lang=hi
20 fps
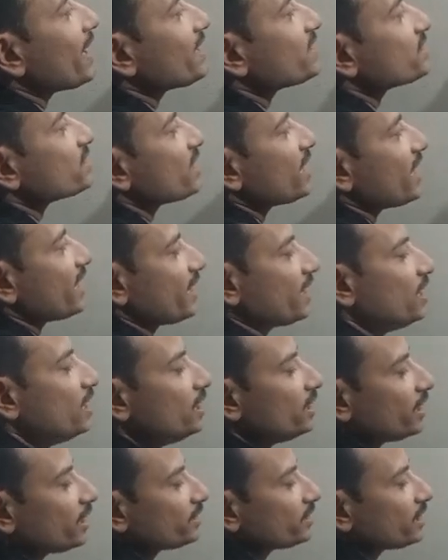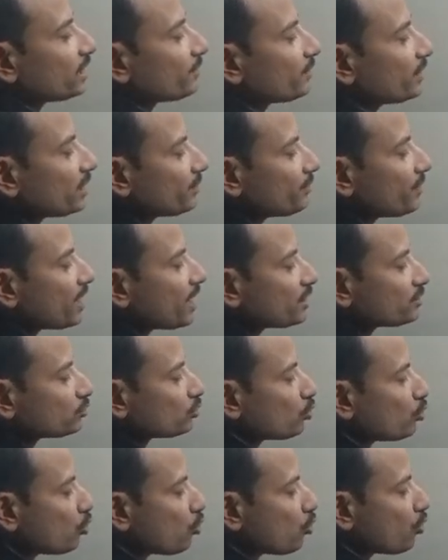एच है इधर मेरे पास
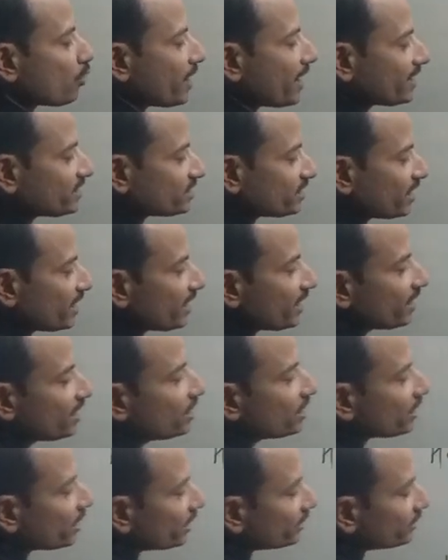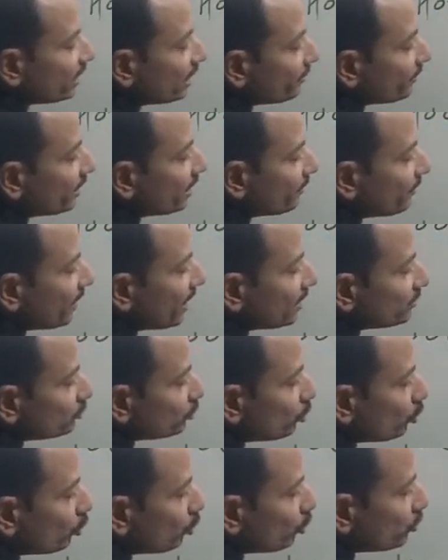ओ एच है इधर मेरे पास
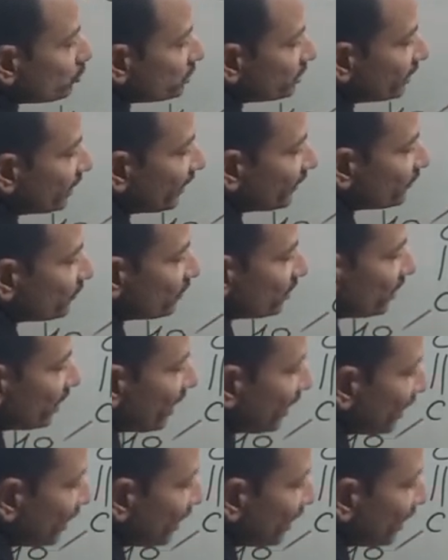ओ सी एस थ्री है